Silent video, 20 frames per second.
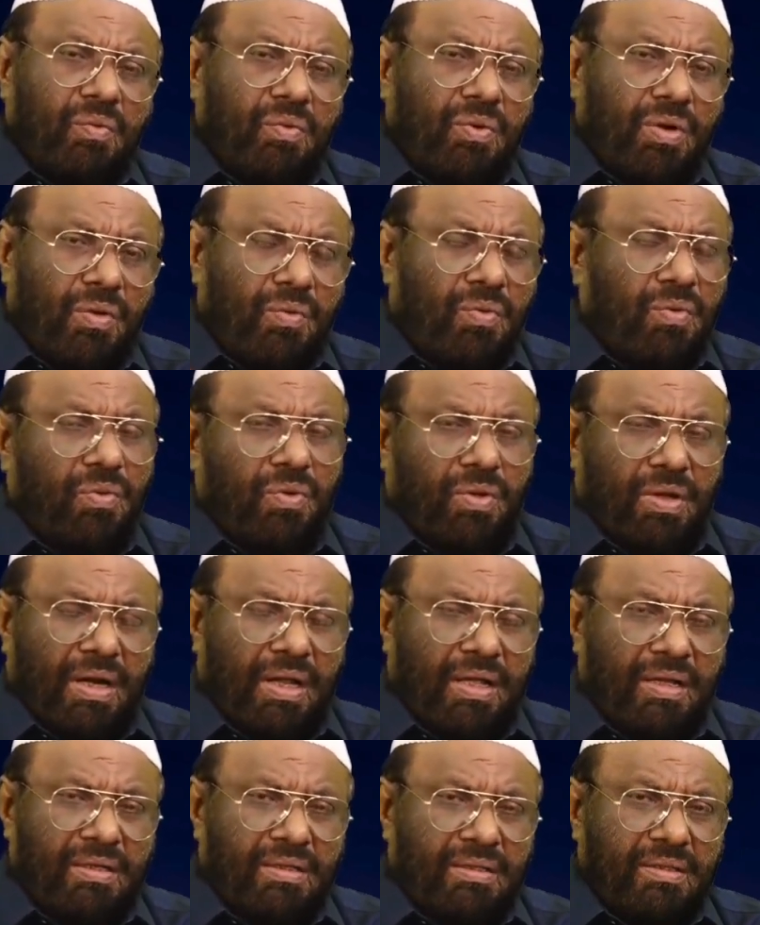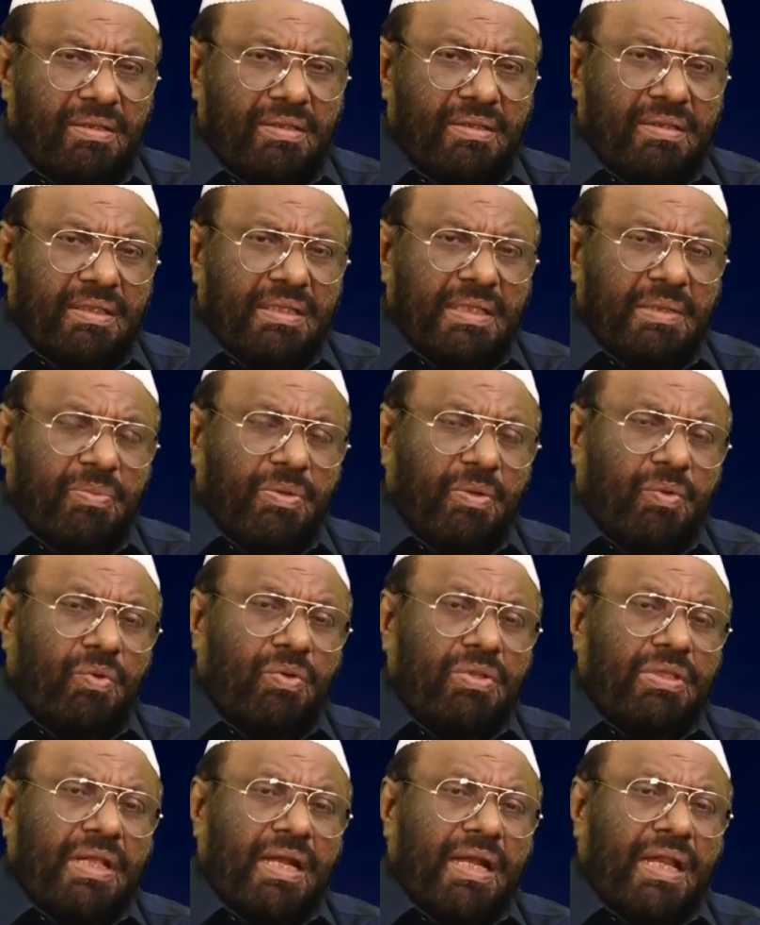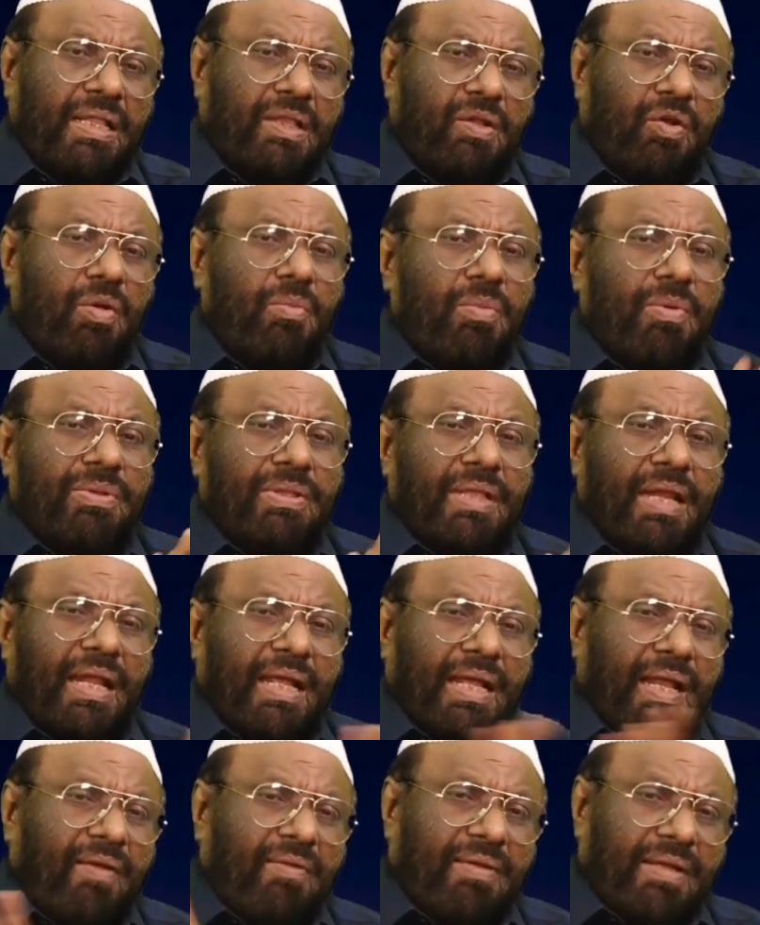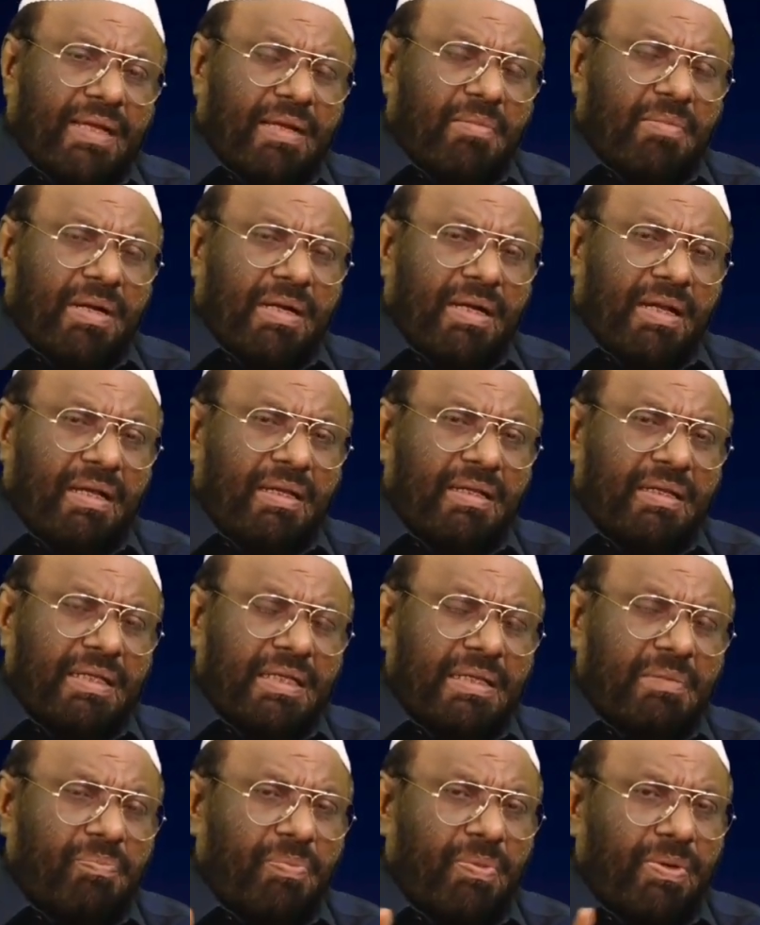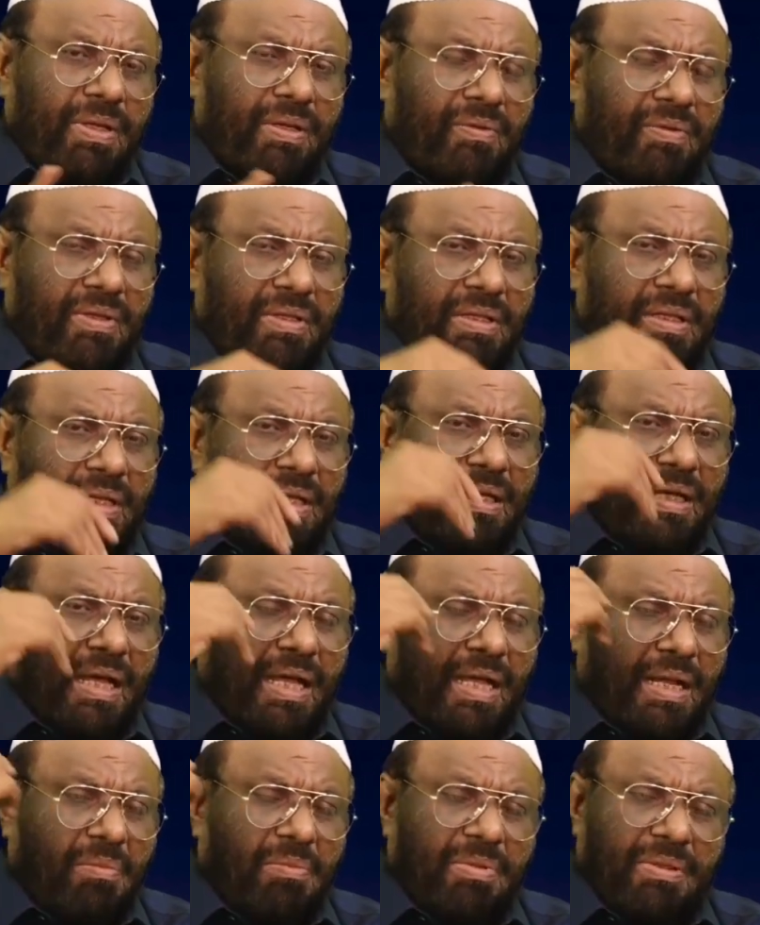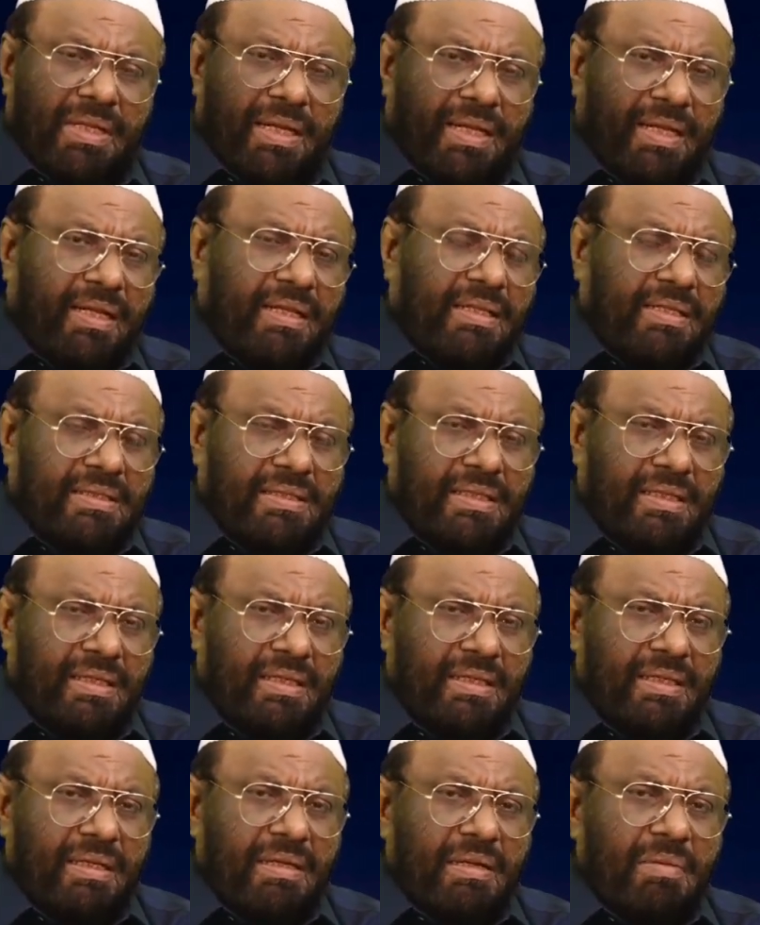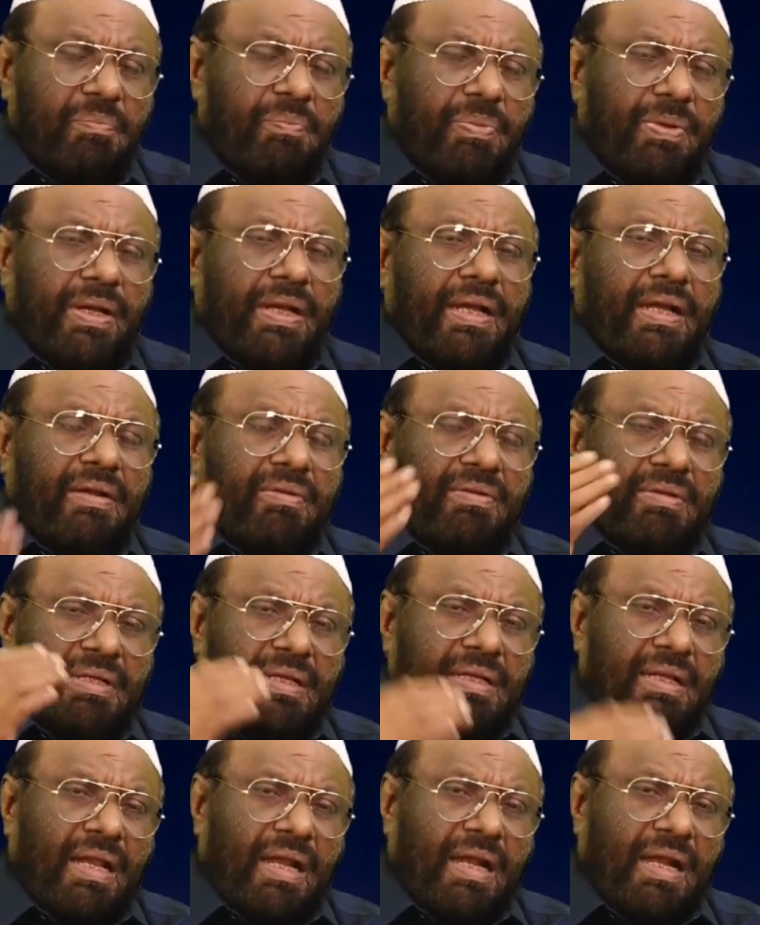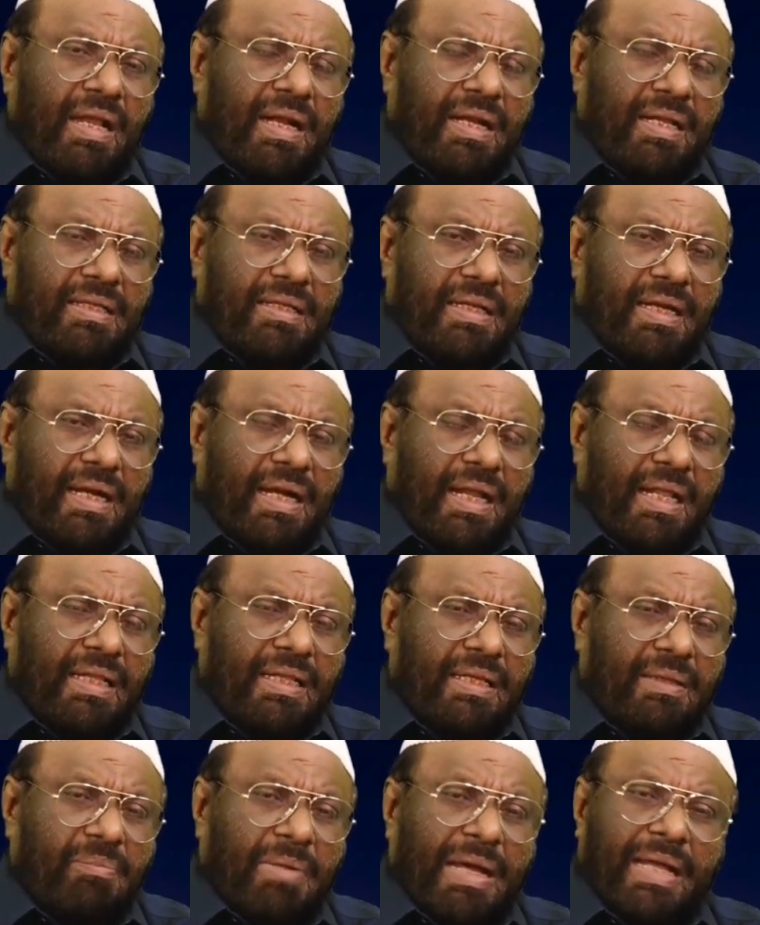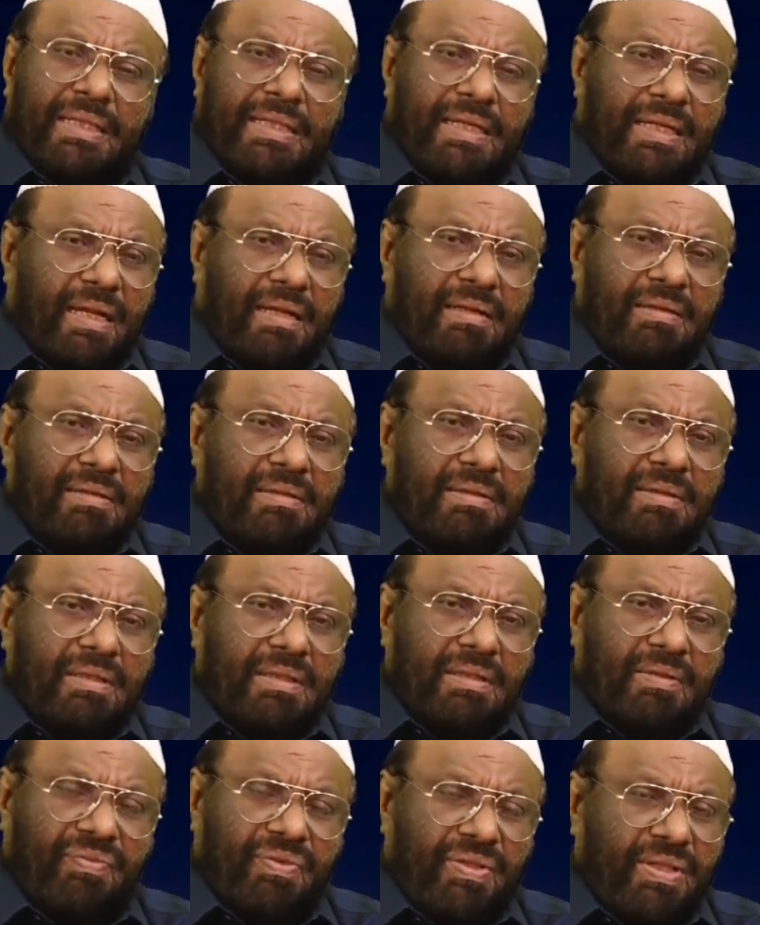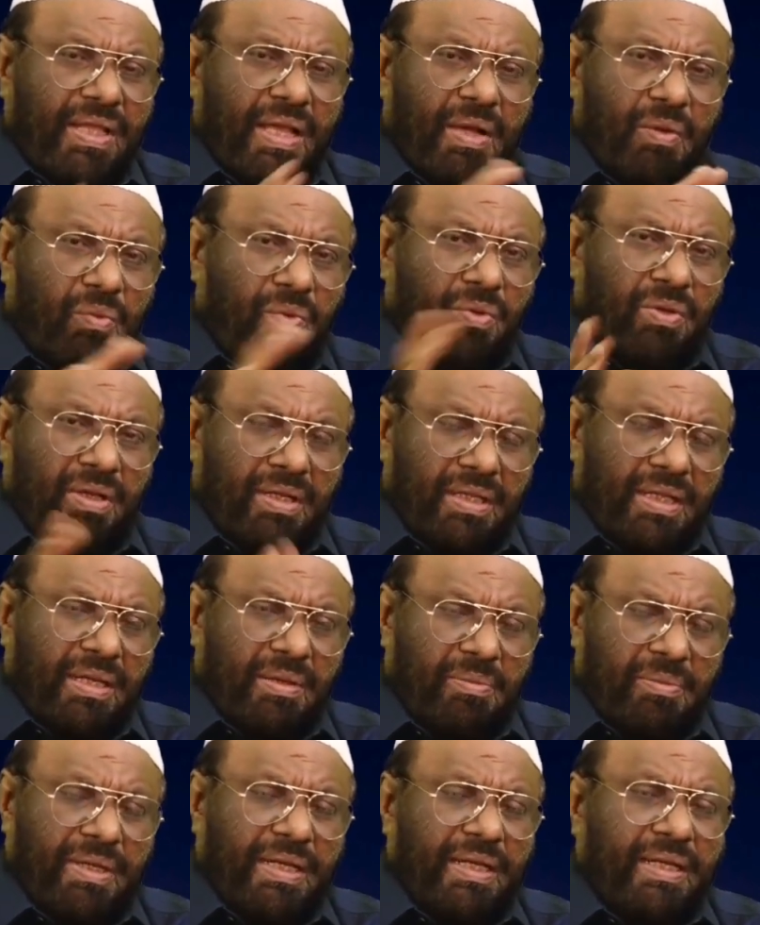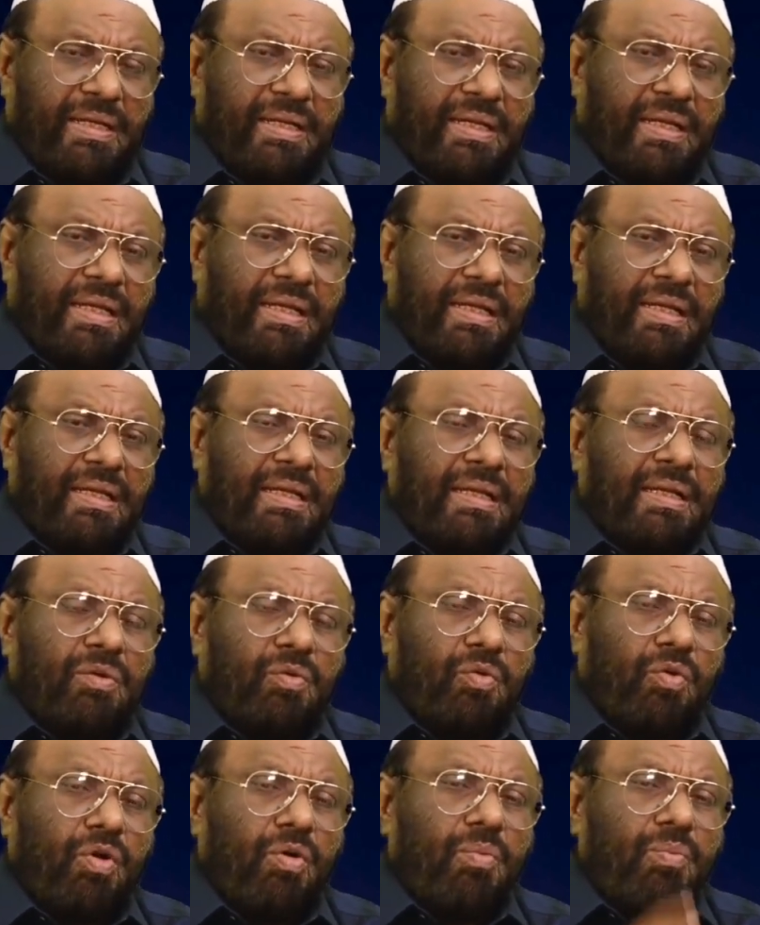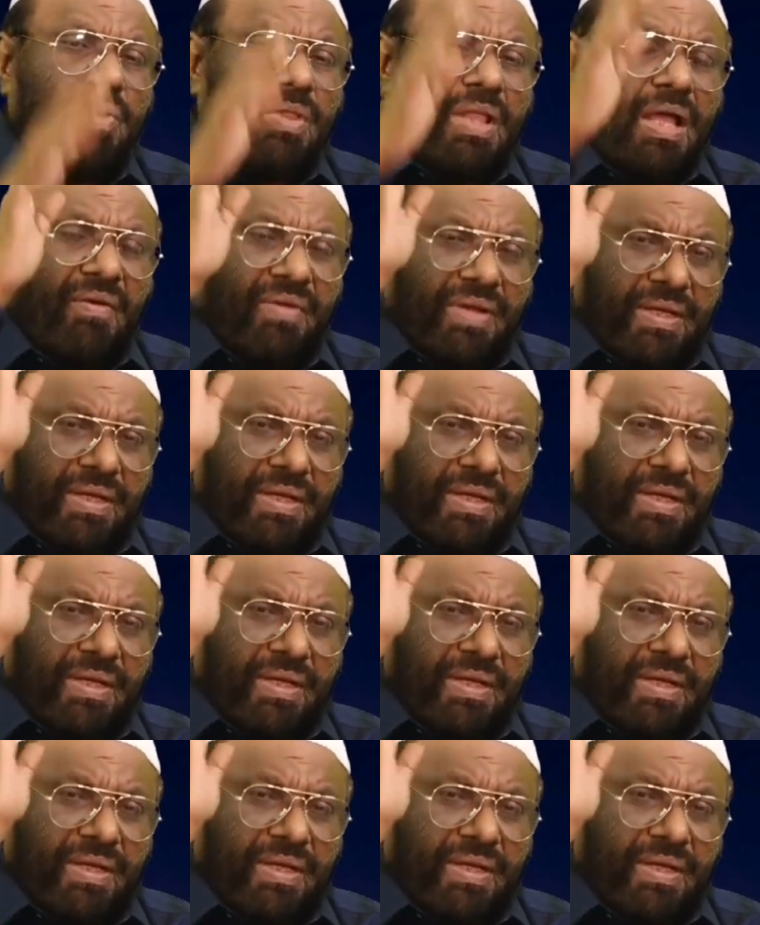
உணவும் கொடுக்கலாம் இப்படி கொடுத்து எல்லாம் அந்த நோன்பு வச்சு எல்லாம் கேள்வி கேட்க மாட்டான் இப்படி வந்து ஆரம்பத்தில் இருந்துச்சு பிறகு என்ன செஞ்சிட்டான் எல்லாம் நினைஞ்சிட்டான்னா அதை மாற்றிட்டான் இந்த ஃபிதியா கொடுக்குறத நீக்கிட்டு நோன்பு தான்